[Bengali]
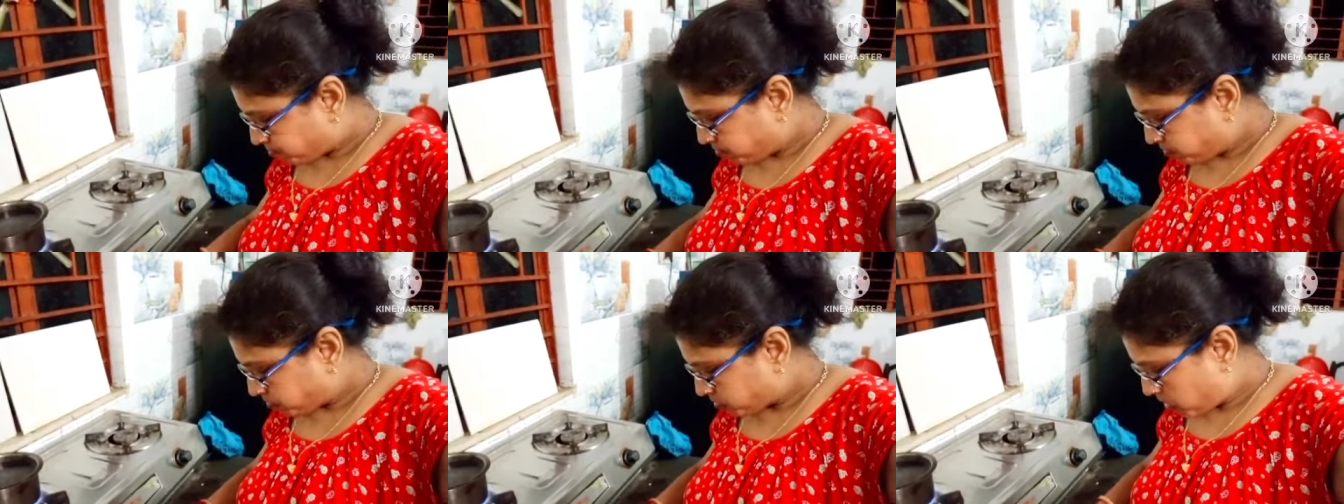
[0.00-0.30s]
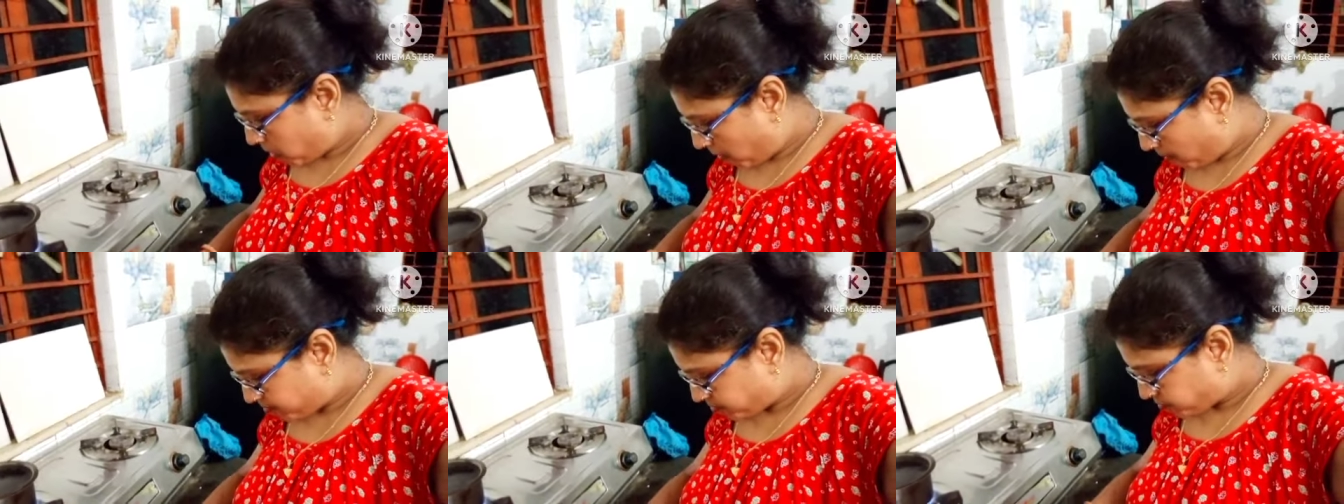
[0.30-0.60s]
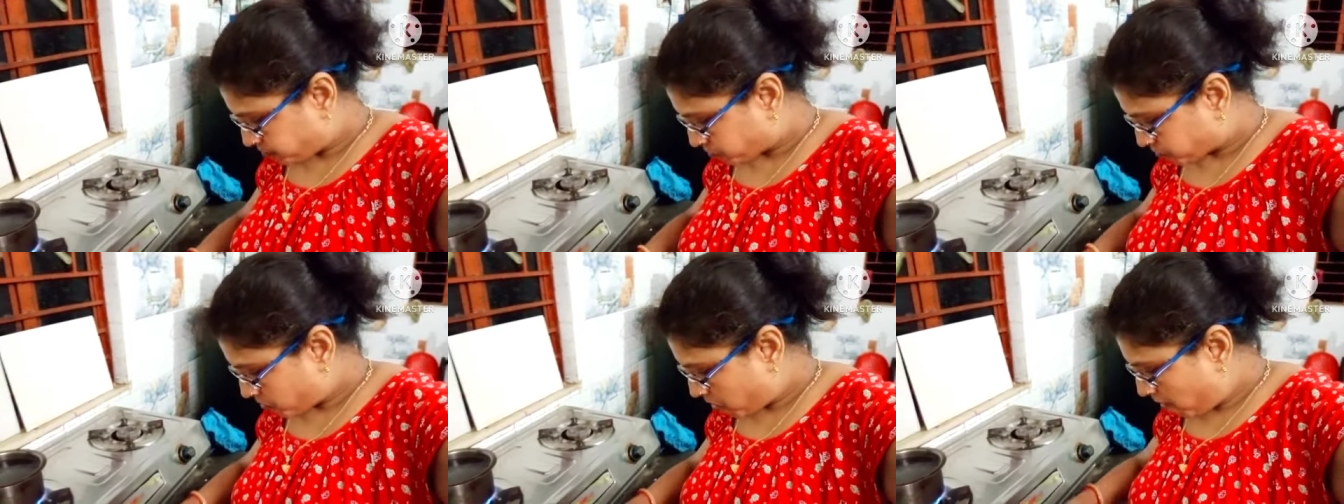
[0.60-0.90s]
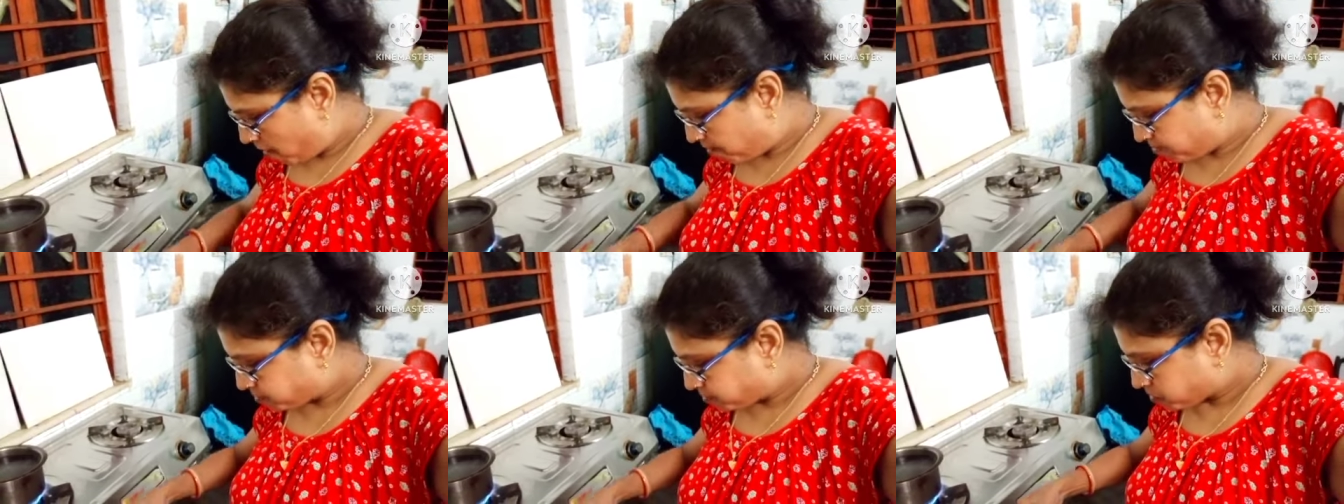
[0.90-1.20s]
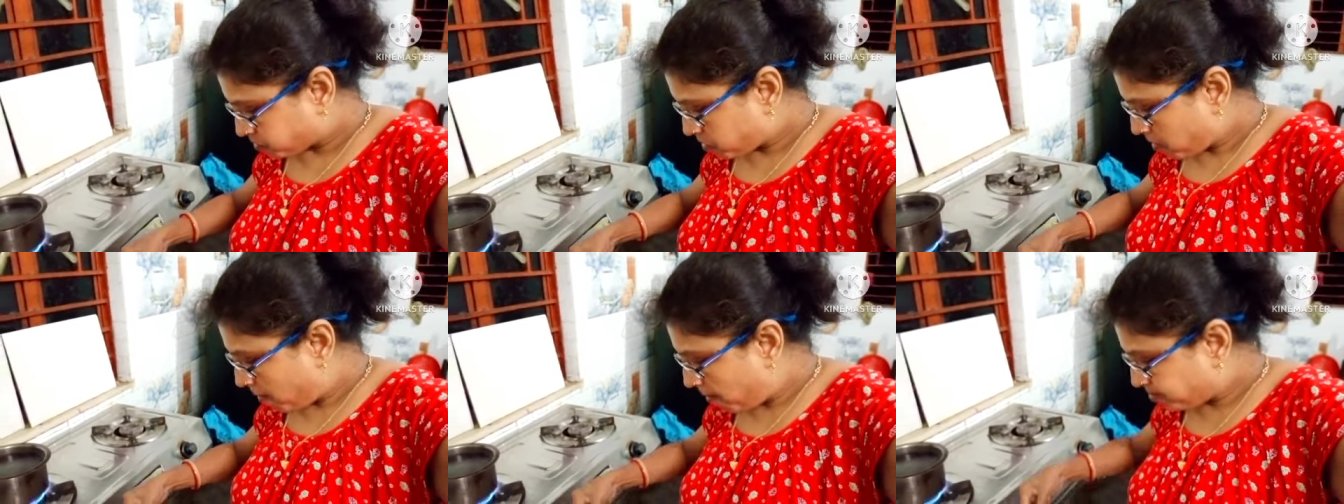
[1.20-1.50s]
জন্যে যেন
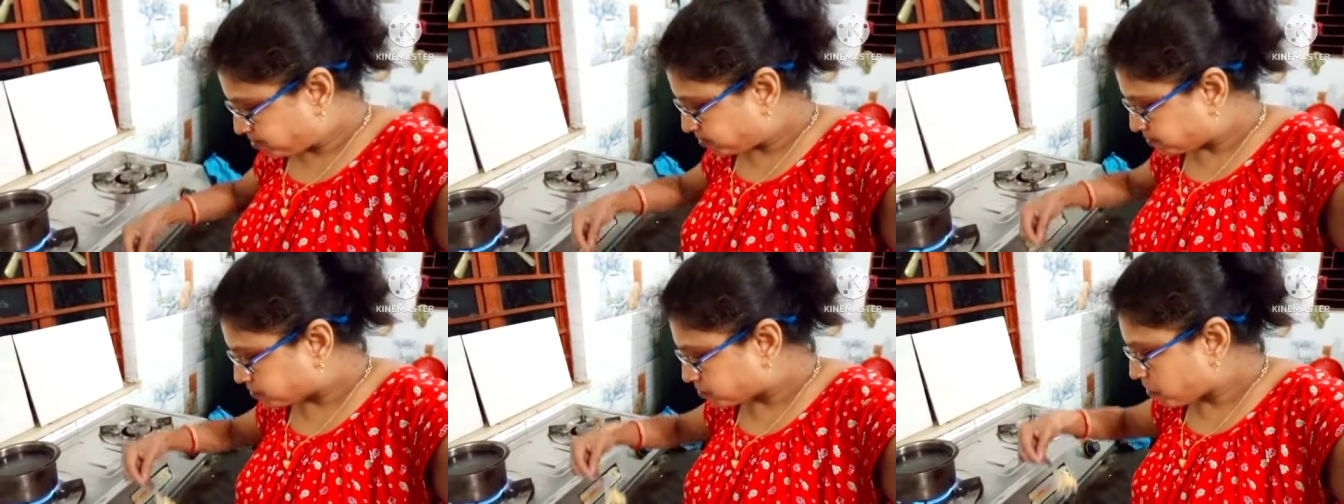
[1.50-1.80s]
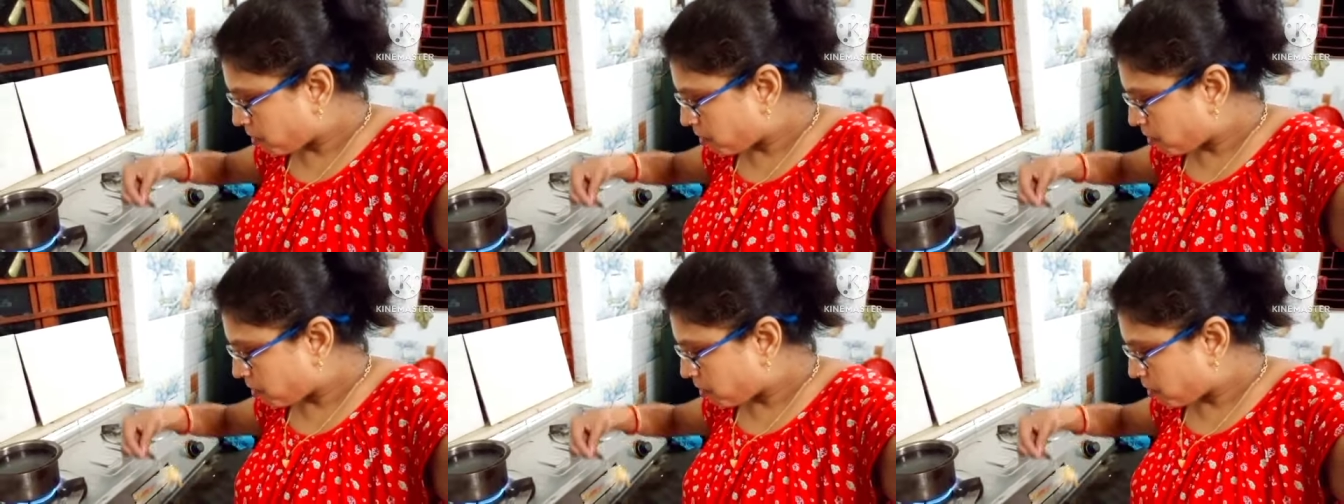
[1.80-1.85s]
মনে হয়